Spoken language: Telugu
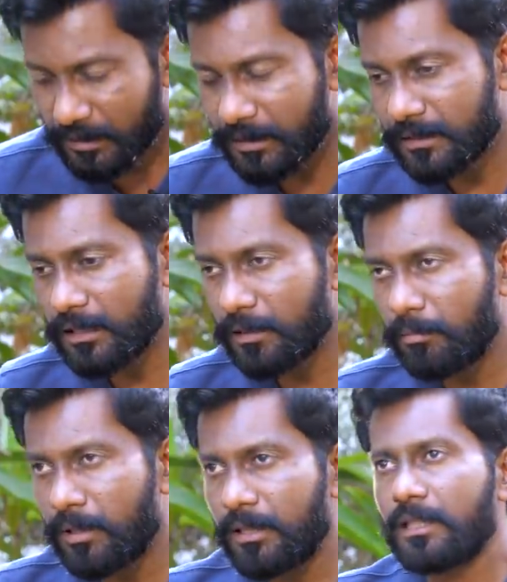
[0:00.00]
ఈ
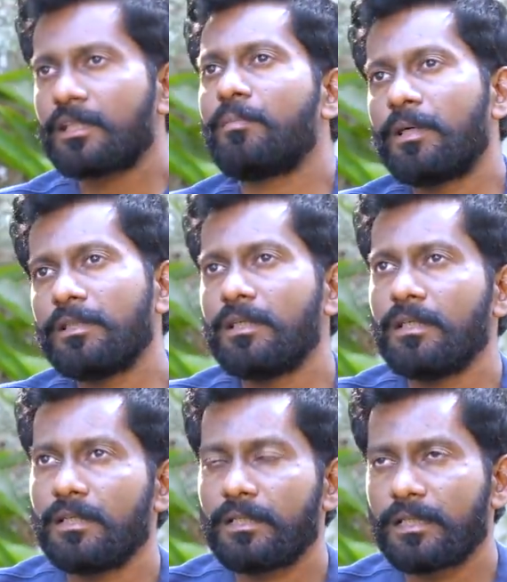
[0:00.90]
సినిమాని
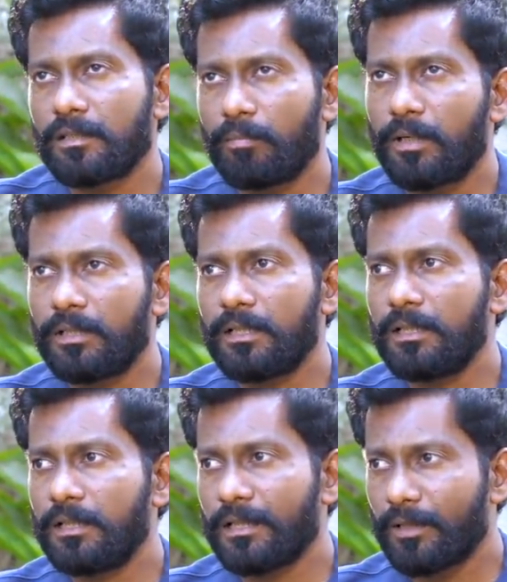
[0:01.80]
ఇంతమందిని
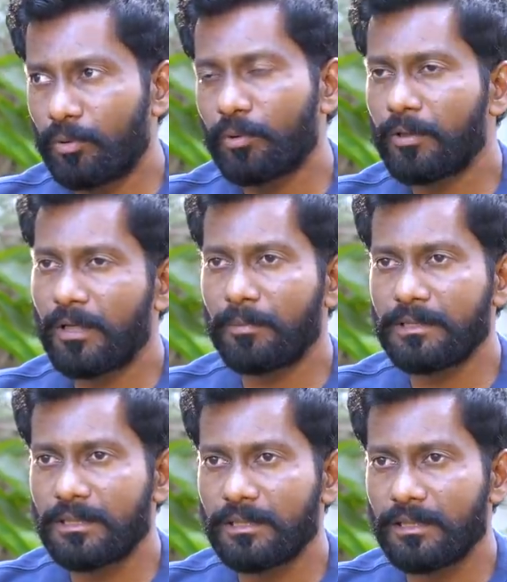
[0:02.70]
ఇంతమందిని ఇక్కడ వరకు
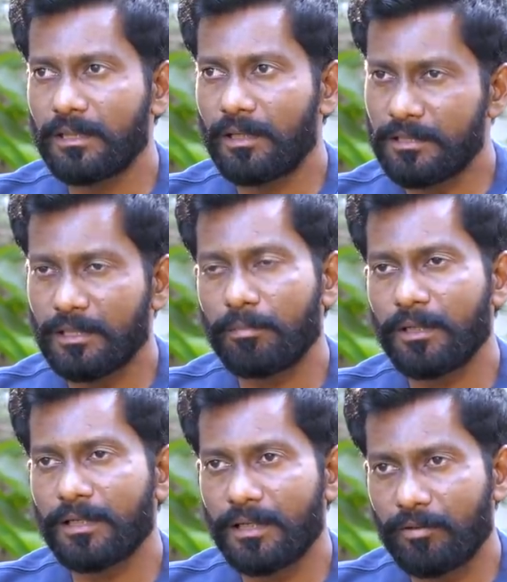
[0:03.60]
నడిపించింది అది
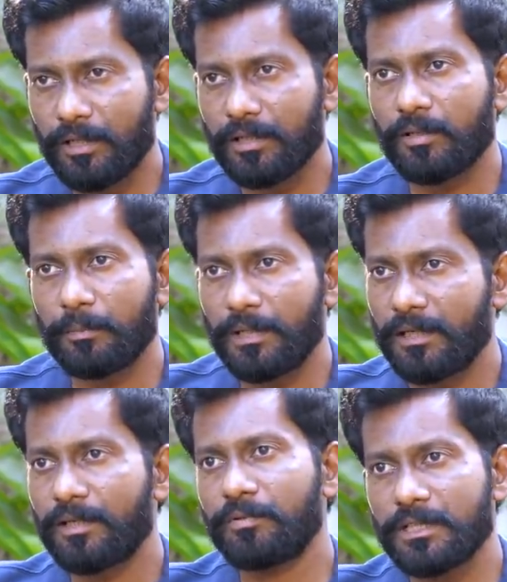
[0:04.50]
సినిమాగా రావడానికి మీరు
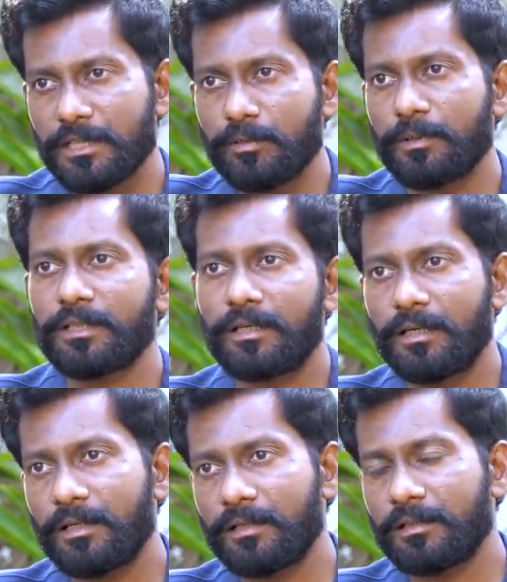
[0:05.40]
అన్నట్టు విజయ సేతుపతి గారు
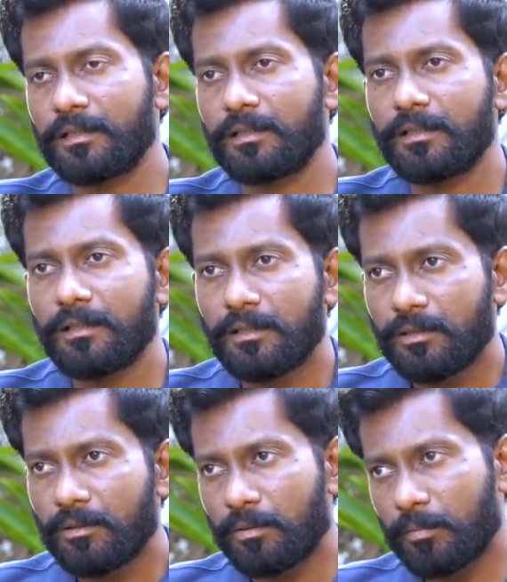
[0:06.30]
రావడానికి
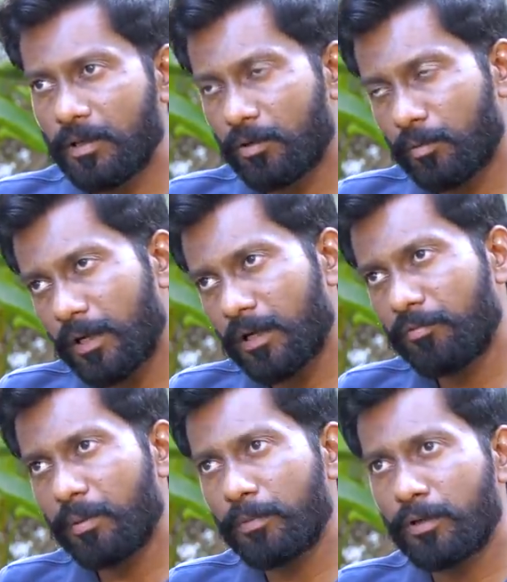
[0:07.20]
ఒక మెగా
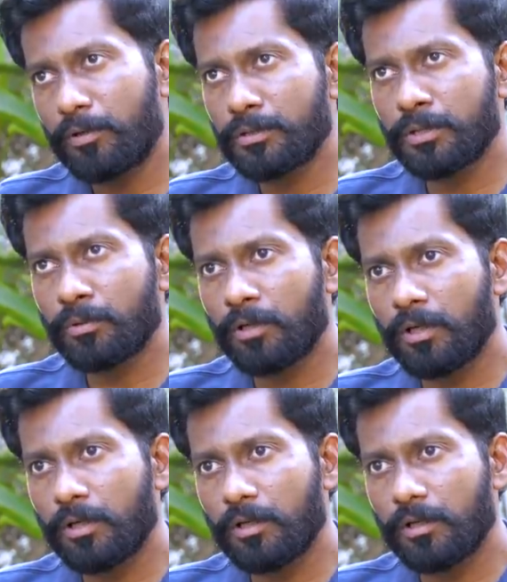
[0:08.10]
ఫ్యామిలీ నుంచి ఒక
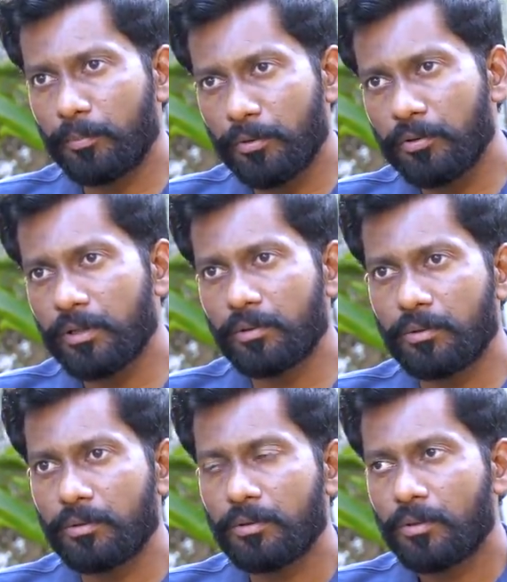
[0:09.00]
డెబ్యూ హీరో
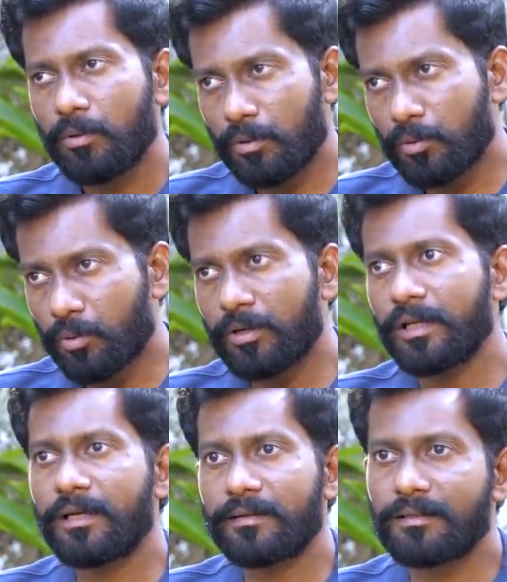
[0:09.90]
ఒక కుర్ర
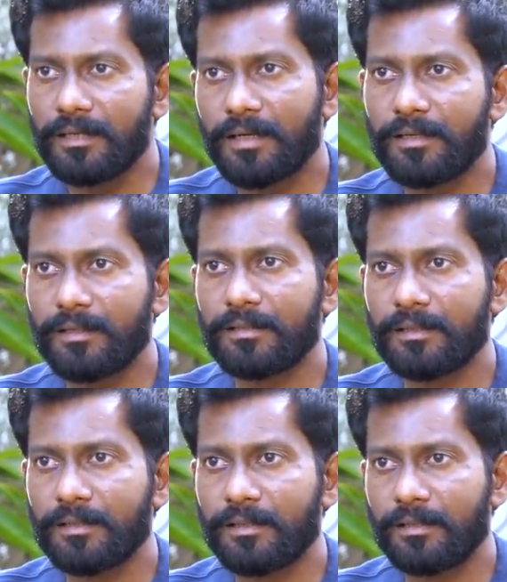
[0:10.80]
డైరెక్టర్
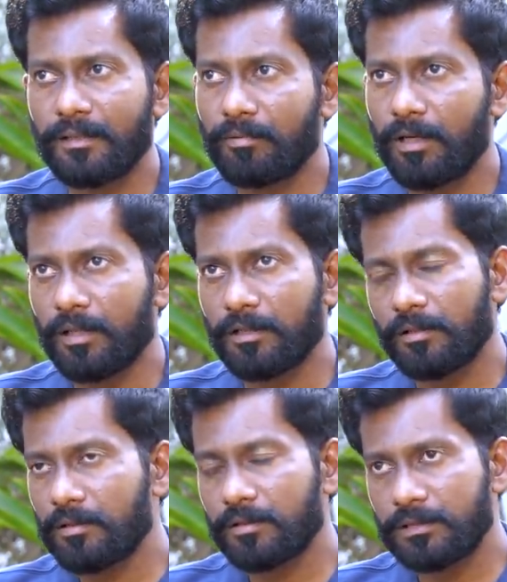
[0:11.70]
రావడానికి అంటే
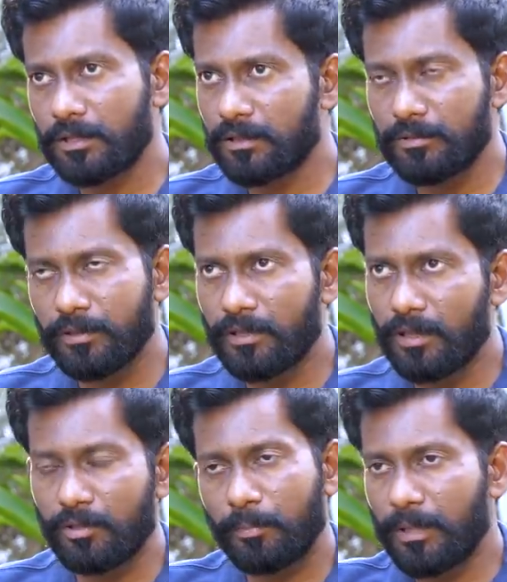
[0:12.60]
వాళ్ళందరూ చిరంజీవి గారు
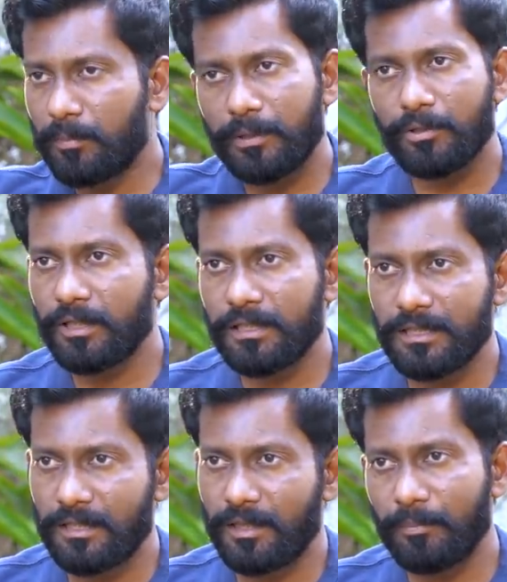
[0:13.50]
అందరూ పెద్ద పెద్ద వాళ్ళకి
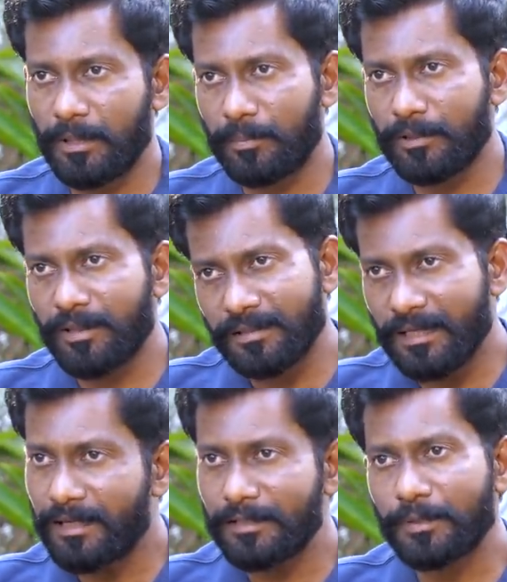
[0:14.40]
ఇచ్చారండి అంటే పెద్ద పెద్ద అంటే
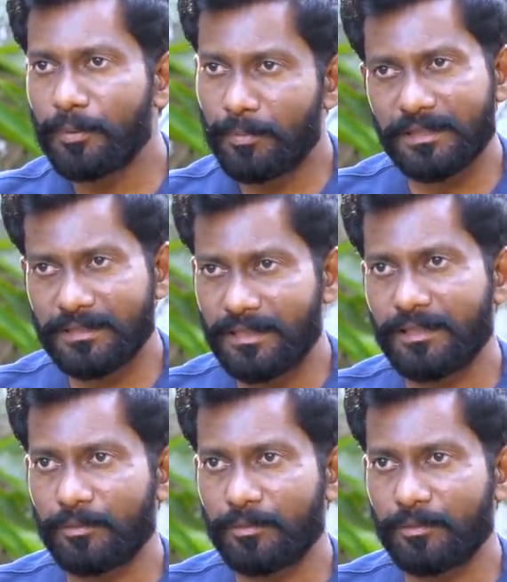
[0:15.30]
టాలెంటెడ్ పీపుల్కి ఇచ్చారండి నా